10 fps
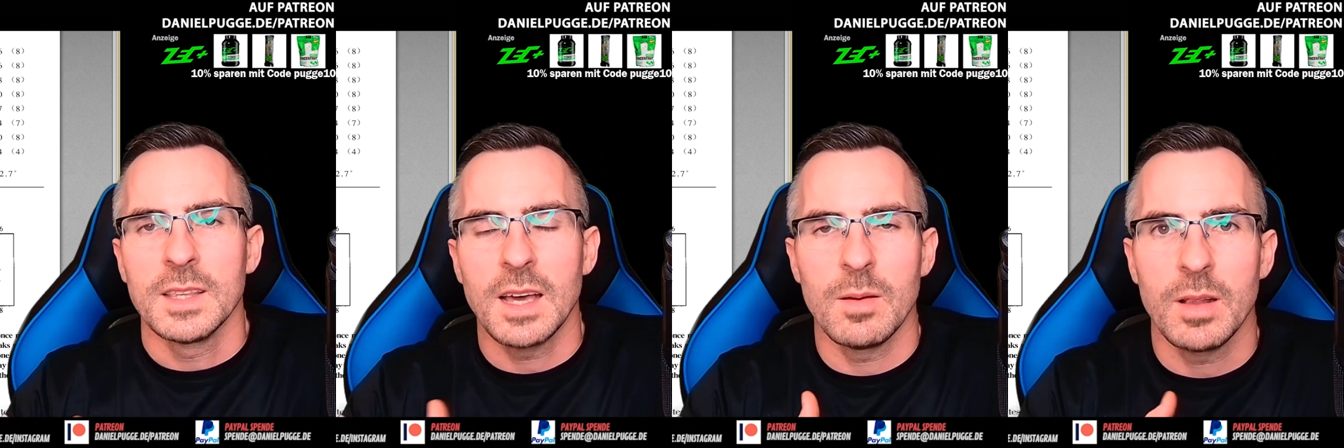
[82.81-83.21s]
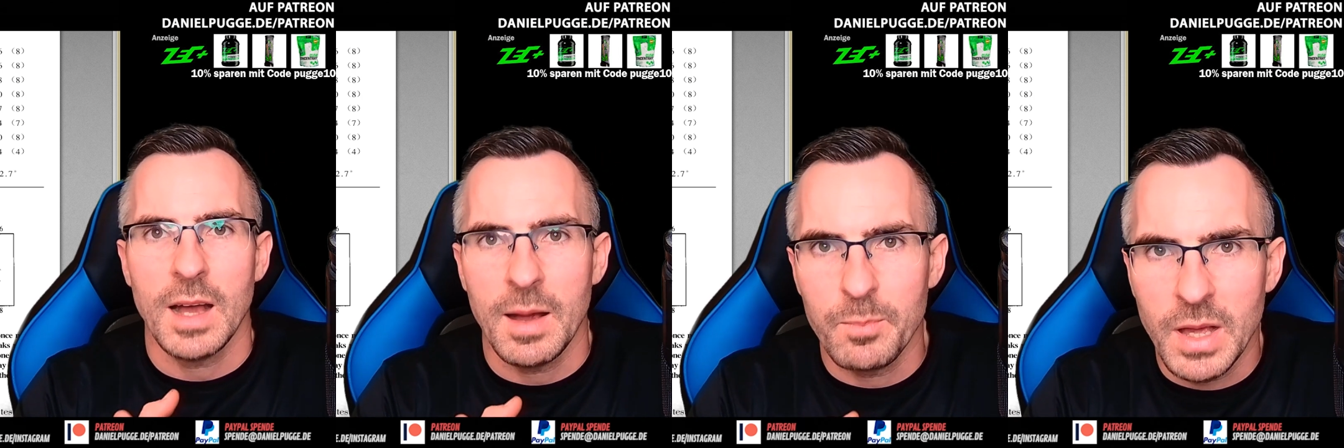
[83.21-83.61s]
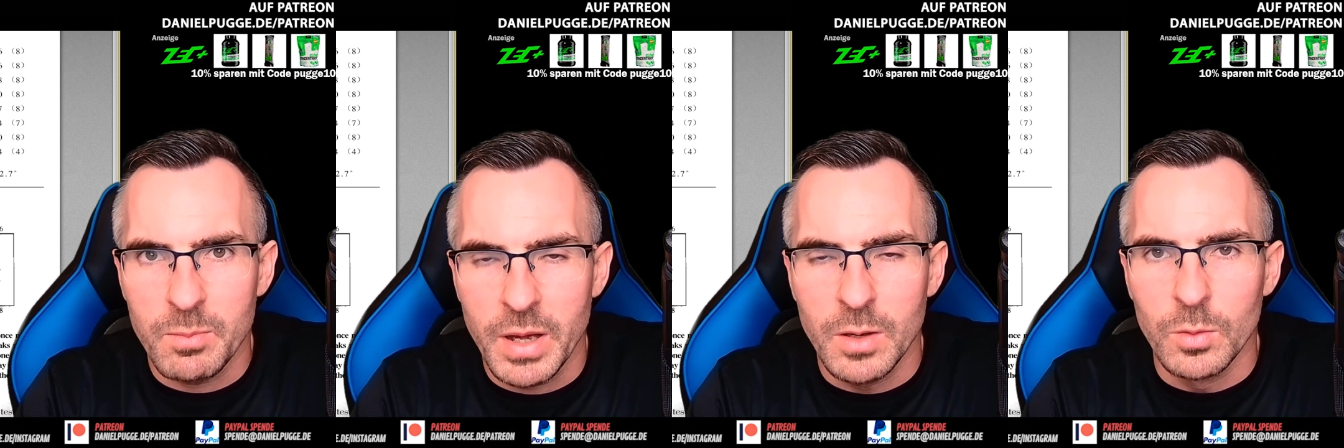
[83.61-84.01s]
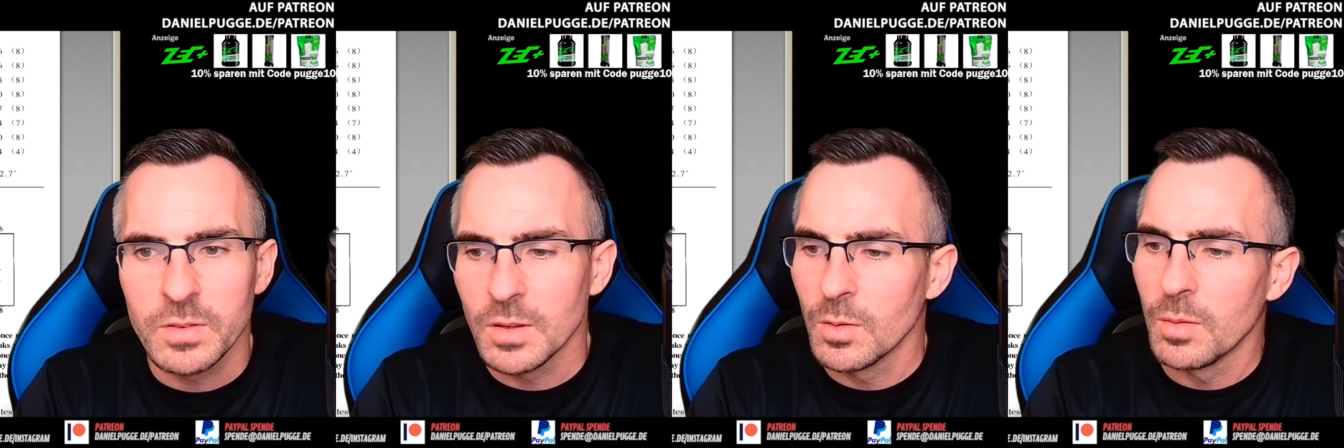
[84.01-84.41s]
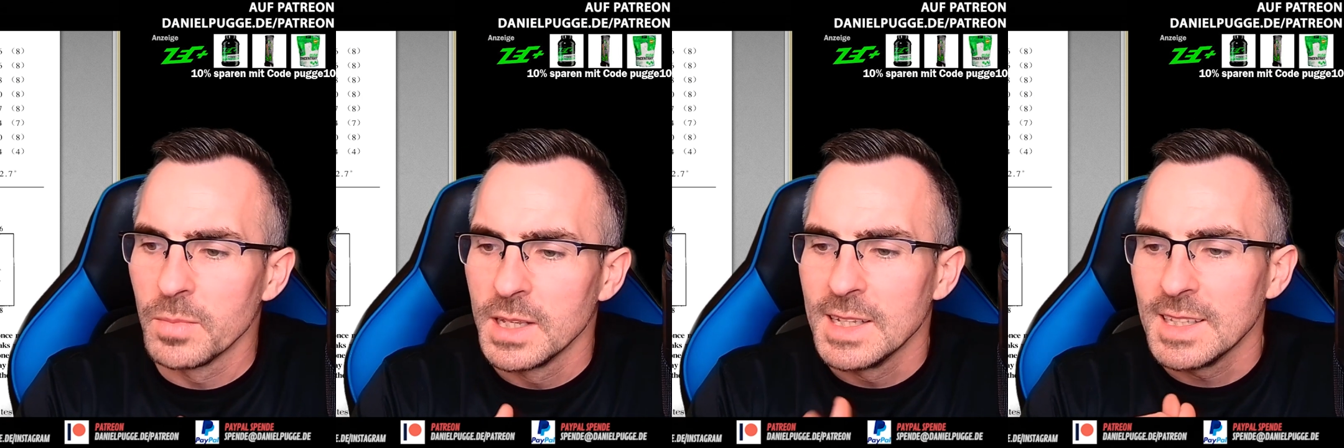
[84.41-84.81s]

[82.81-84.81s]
Da hat man ein paar Jungs genommen,